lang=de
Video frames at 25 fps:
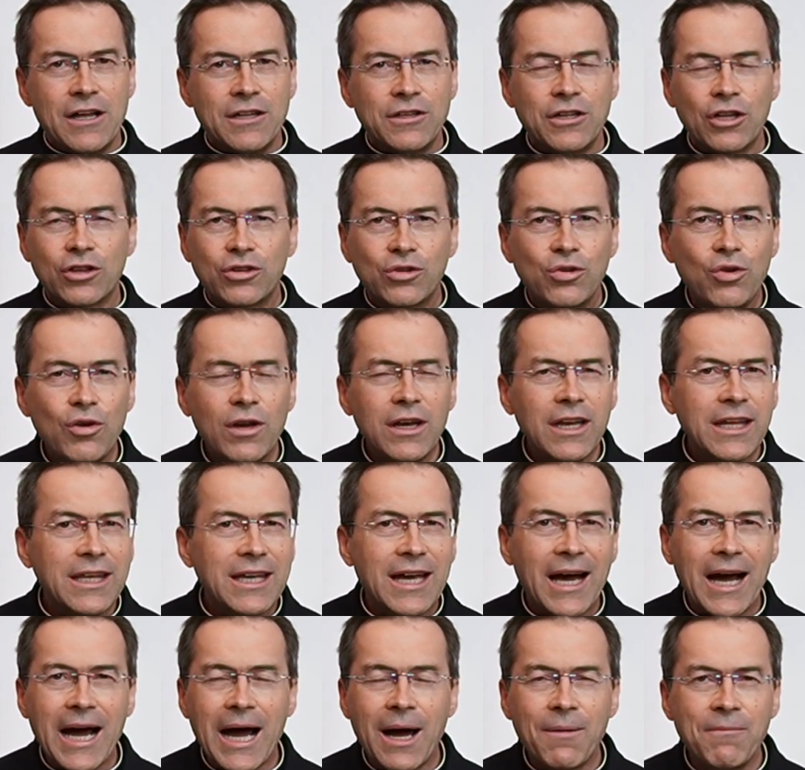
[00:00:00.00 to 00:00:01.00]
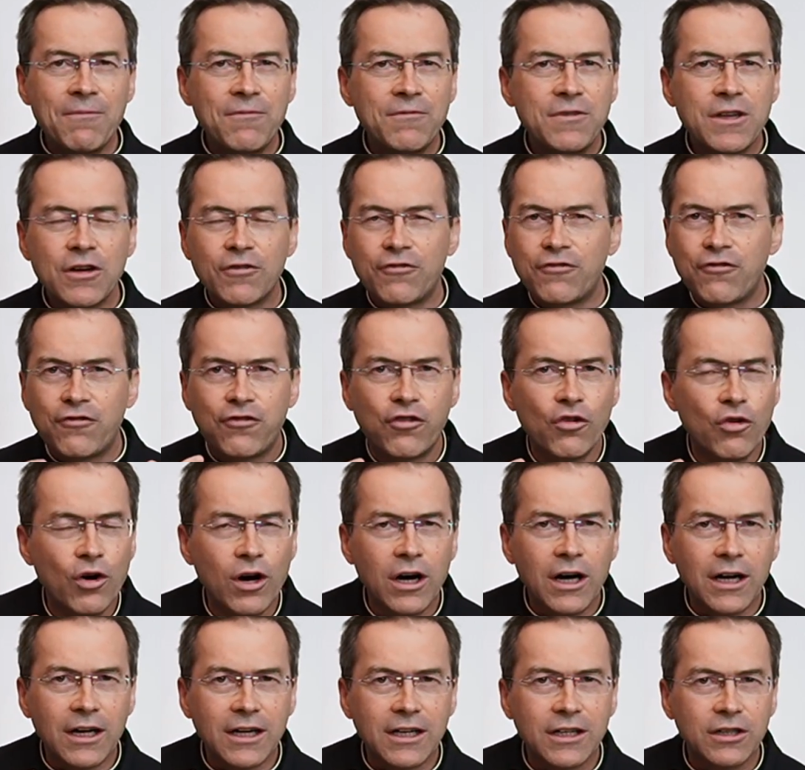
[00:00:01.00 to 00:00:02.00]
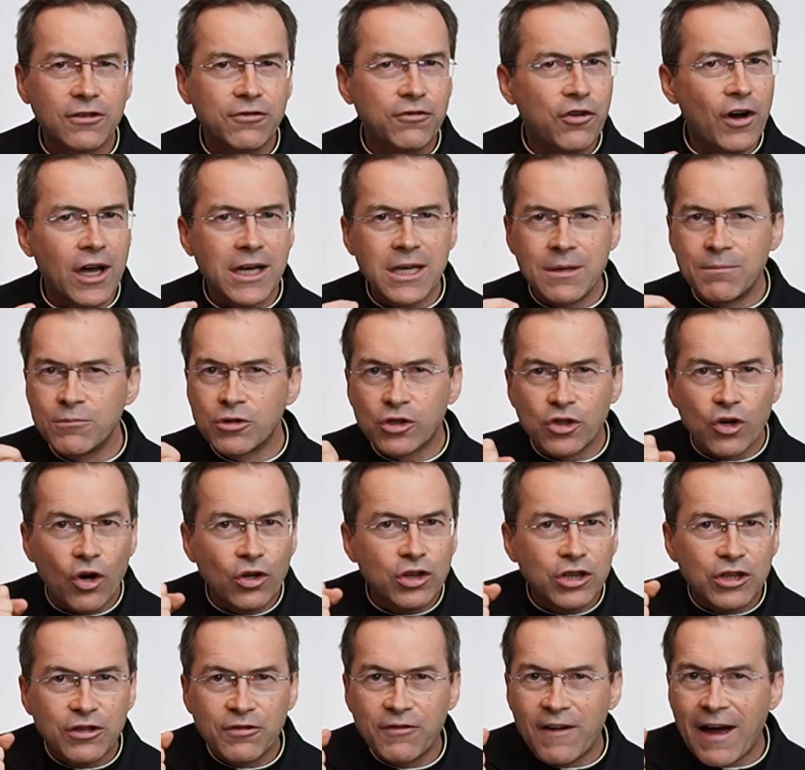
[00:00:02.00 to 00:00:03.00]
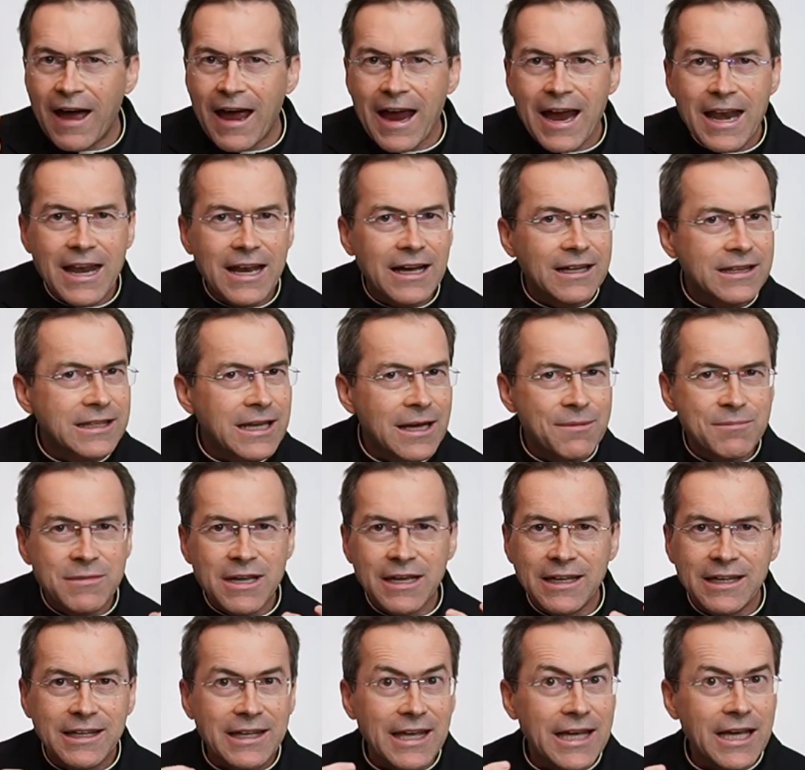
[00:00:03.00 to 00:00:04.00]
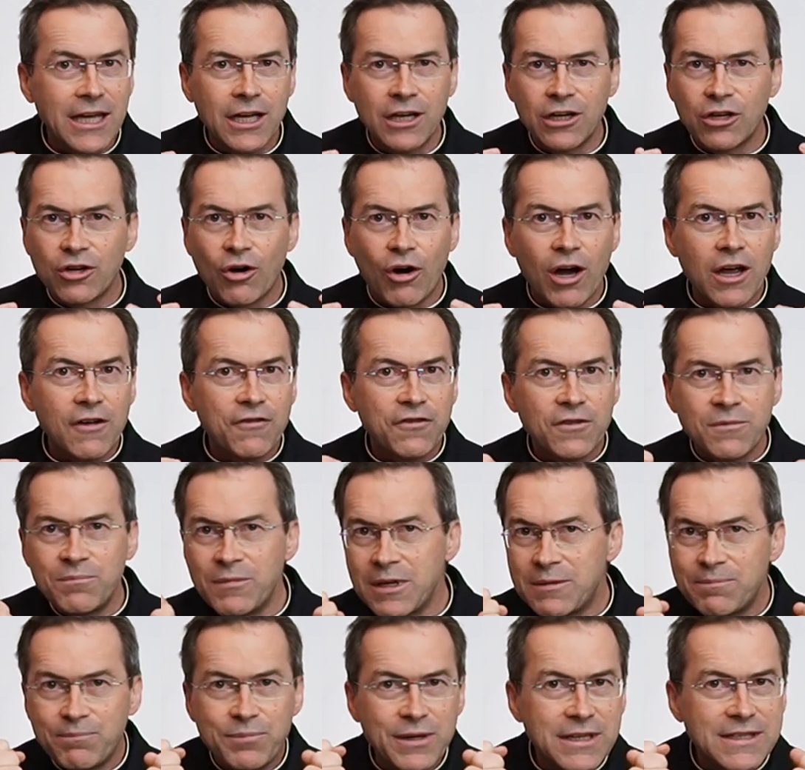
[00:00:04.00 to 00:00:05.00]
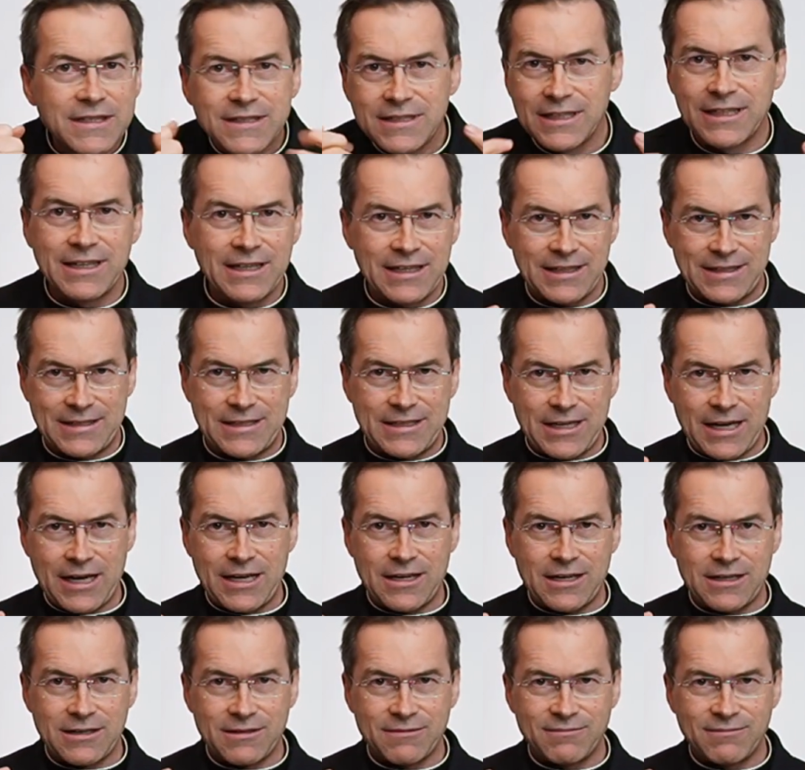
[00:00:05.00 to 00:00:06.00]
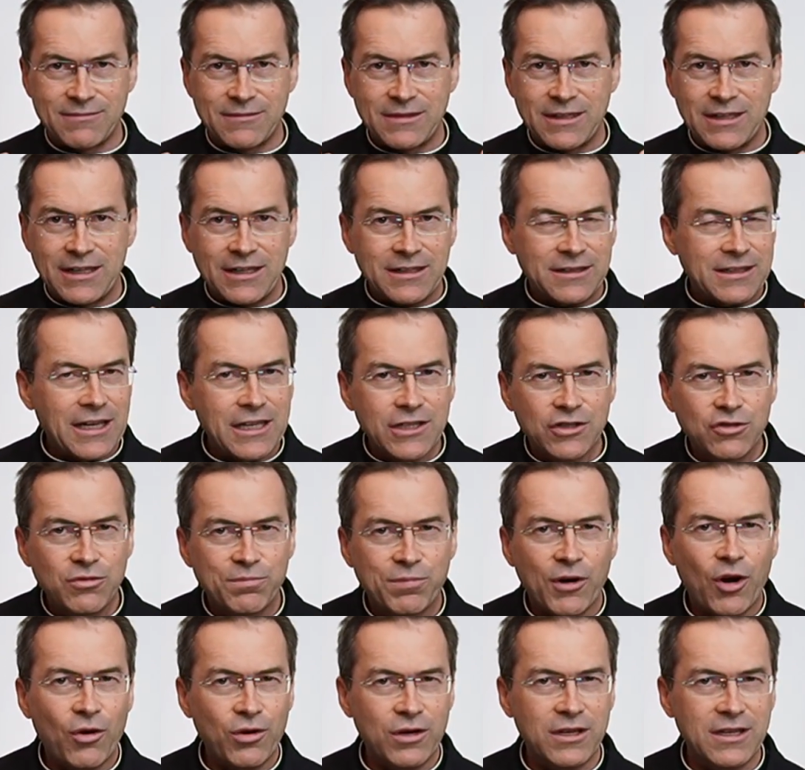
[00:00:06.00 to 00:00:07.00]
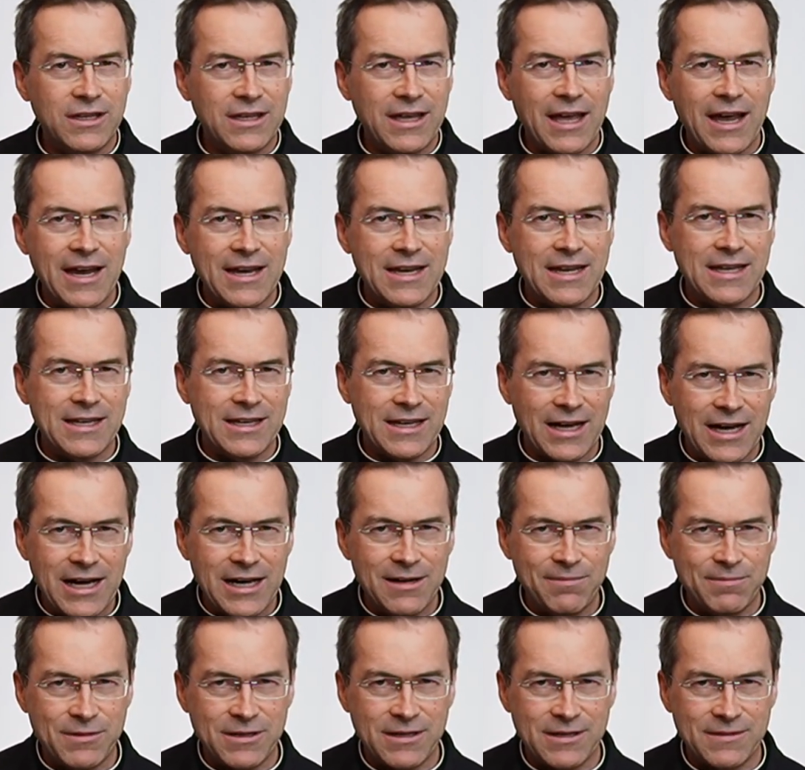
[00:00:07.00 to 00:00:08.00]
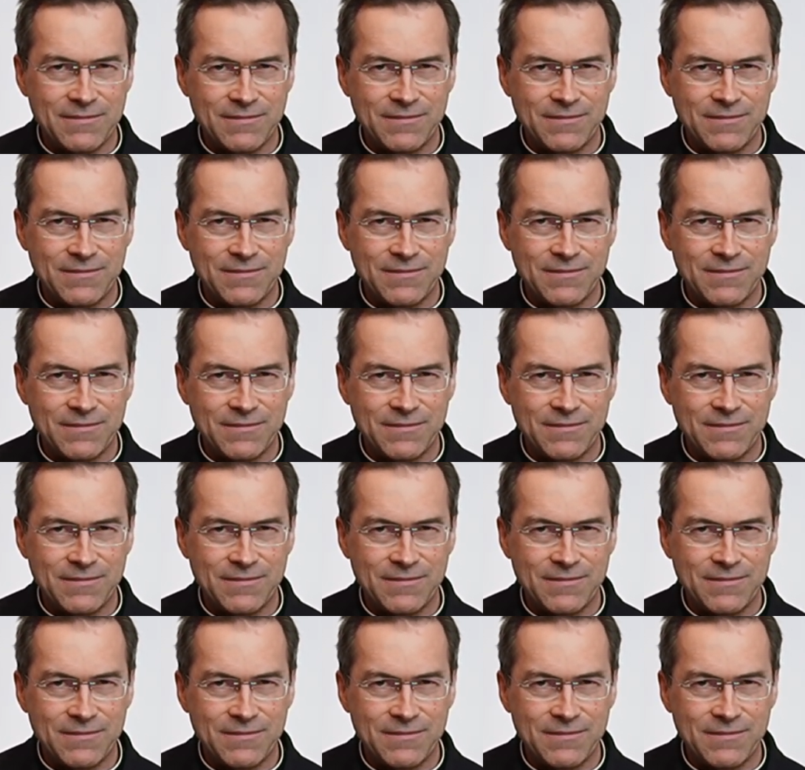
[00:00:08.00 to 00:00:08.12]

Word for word: Natürlich haben wir Furcht vor einem Rottweiler, der mir entgegenläuft mit bissigen Zähnen. Dazu brauche ich keine Gabe.